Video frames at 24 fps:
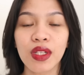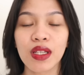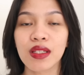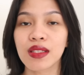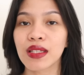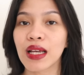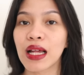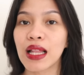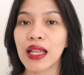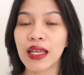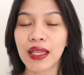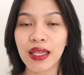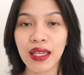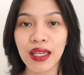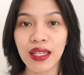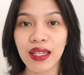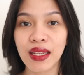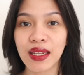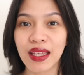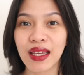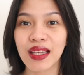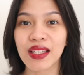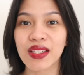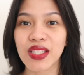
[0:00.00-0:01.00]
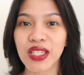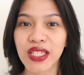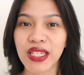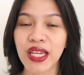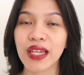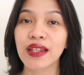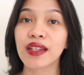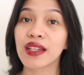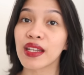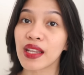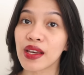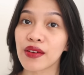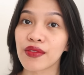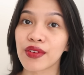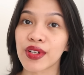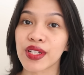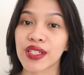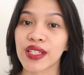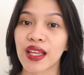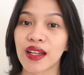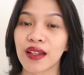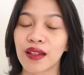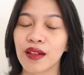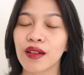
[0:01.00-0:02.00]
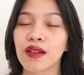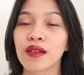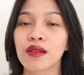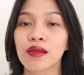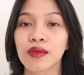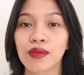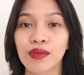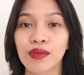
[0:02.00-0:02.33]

Sekali lagi ini dia shade Never Settle.